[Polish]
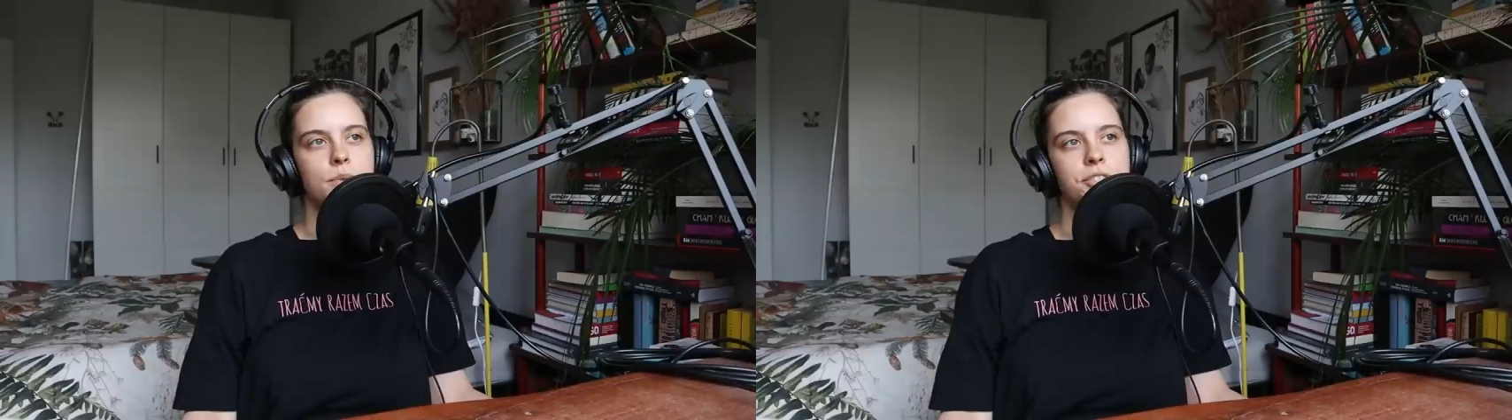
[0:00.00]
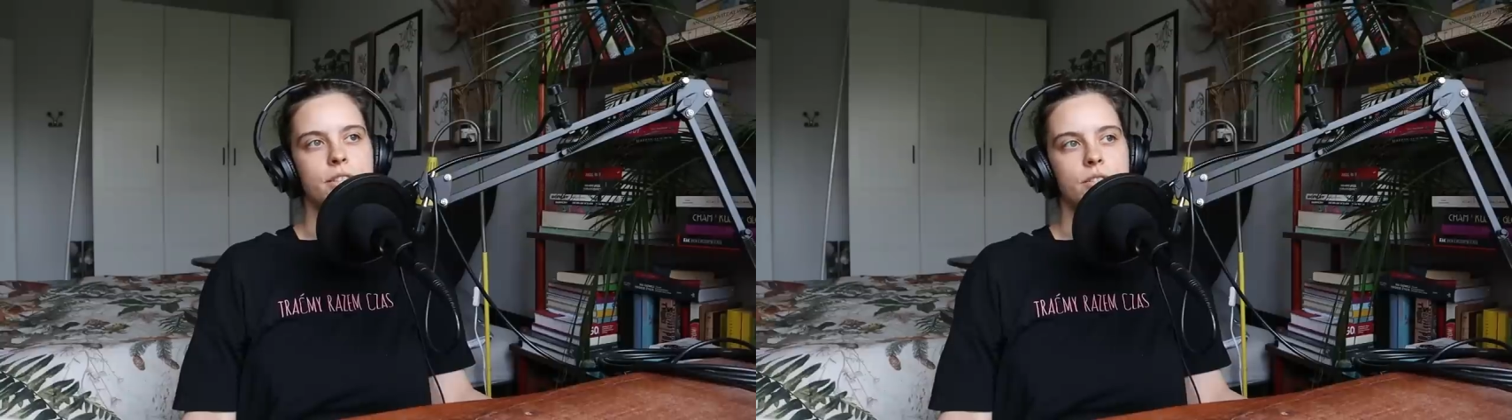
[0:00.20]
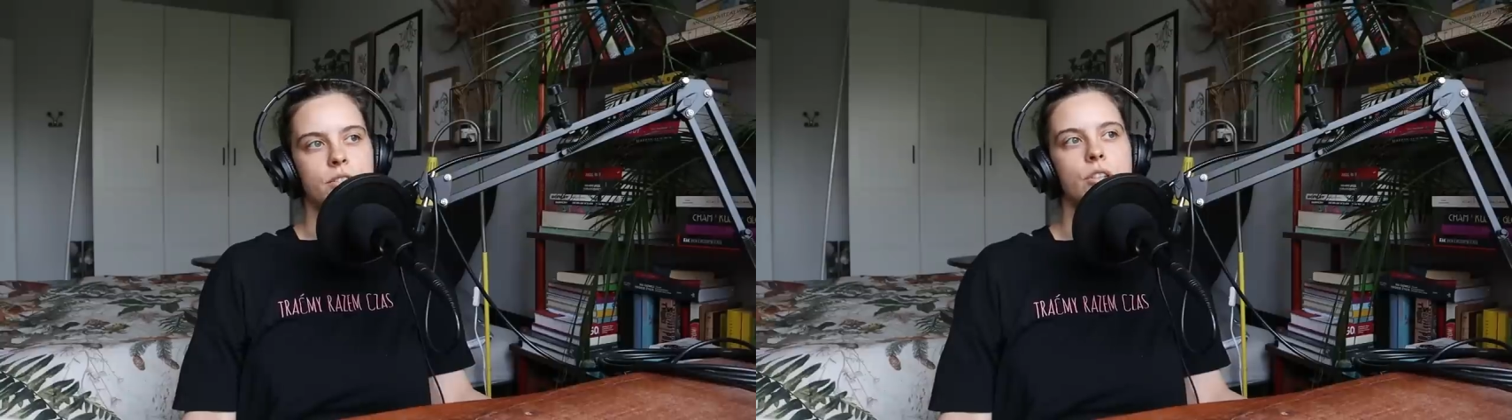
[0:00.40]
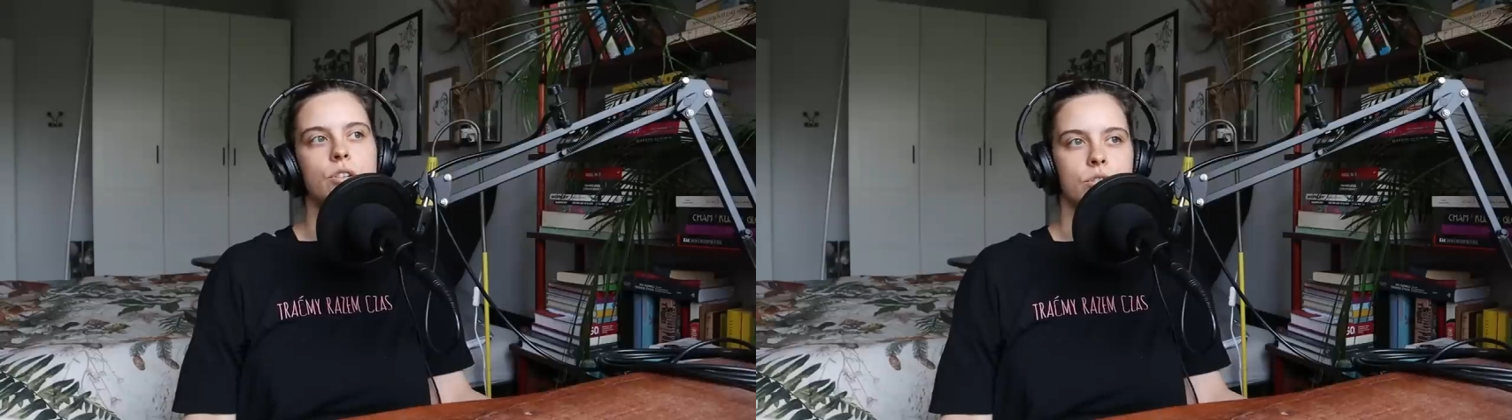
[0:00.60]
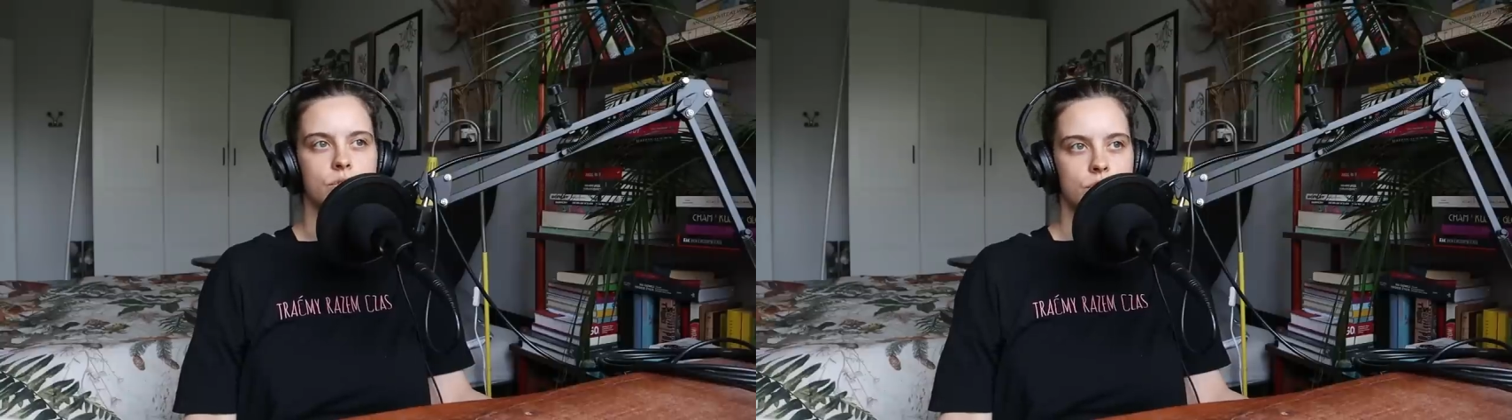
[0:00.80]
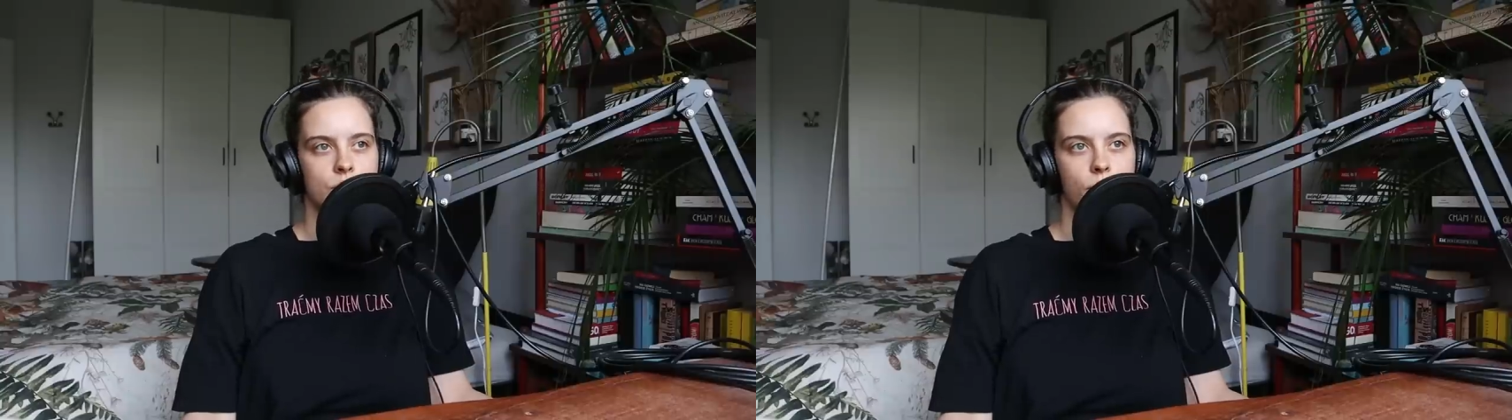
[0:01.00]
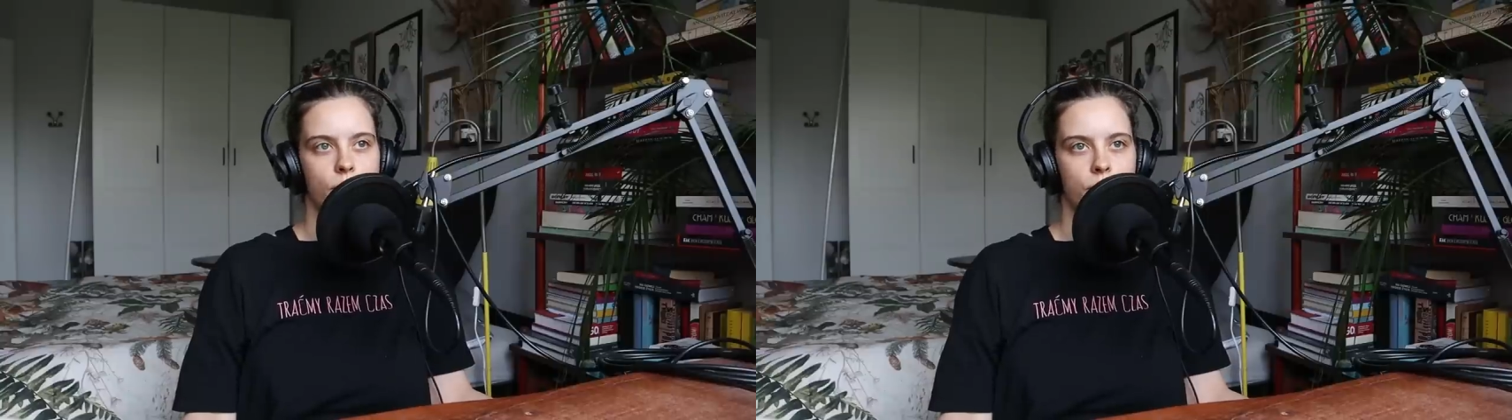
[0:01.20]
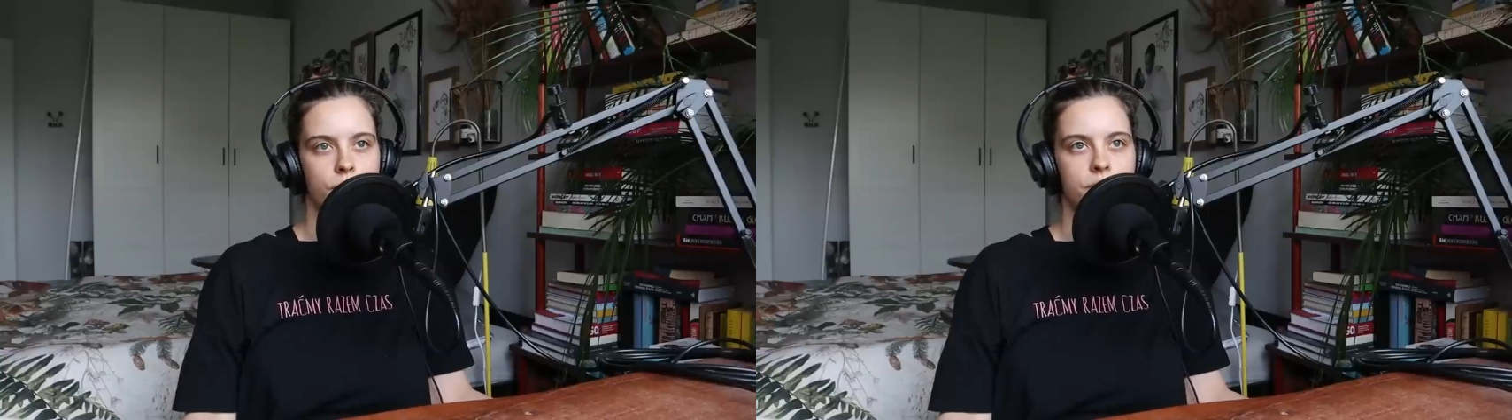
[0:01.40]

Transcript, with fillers: bycie tylko z sobą,